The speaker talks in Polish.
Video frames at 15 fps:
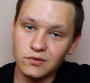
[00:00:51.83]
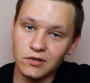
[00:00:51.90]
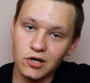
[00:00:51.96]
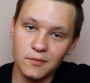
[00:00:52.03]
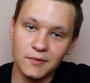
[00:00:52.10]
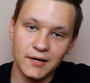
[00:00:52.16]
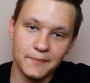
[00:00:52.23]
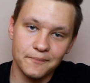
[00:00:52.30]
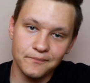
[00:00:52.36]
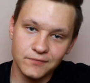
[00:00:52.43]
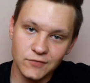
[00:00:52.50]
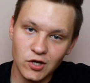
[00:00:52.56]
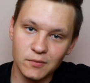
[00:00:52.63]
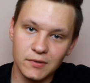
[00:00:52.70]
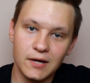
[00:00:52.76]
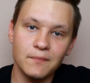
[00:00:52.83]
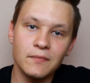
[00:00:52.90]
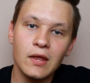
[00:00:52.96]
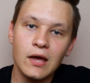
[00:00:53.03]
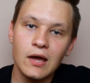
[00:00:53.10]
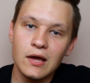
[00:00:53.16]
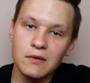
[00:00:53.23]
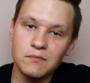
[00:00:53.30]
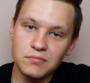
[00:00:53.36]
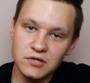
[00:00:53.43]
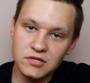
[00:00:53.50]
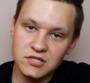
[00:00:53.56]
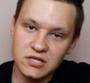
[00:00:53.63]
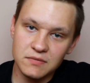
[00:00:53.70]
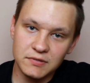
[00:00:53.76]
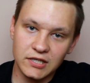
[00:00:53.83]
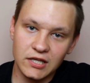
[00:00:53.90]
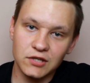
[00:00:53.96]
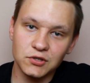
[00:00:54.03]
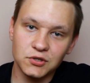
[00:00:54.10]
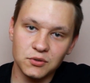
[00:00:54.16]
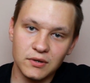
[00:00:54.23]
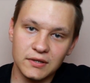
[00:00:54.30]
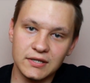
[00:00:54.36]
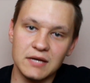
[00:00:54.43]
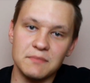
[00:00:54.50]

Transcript: No dobra, dobra, piszcie pytania do Q&A.